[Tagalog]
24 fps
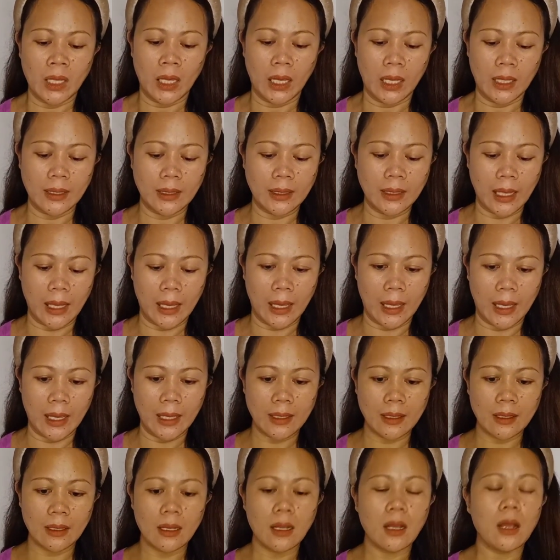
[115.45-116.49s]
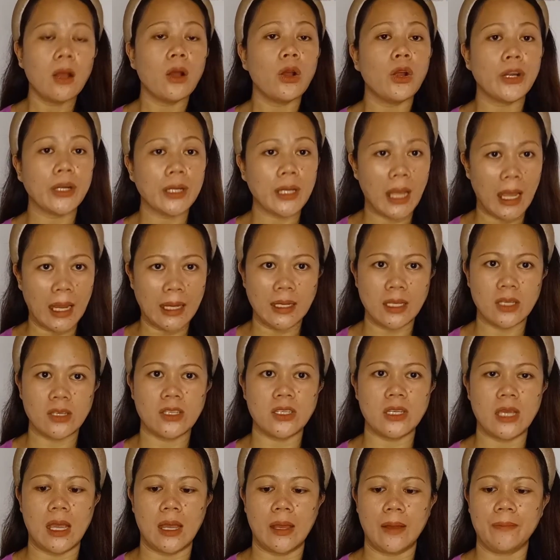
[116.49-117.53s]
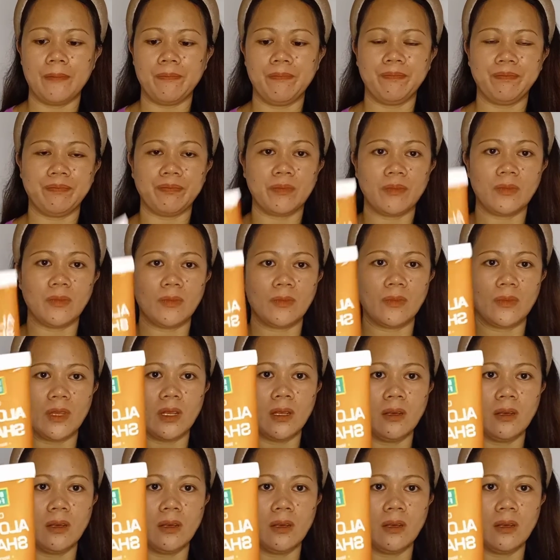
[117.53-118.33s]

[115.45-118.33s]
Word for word: And then, organic siya. Hmm.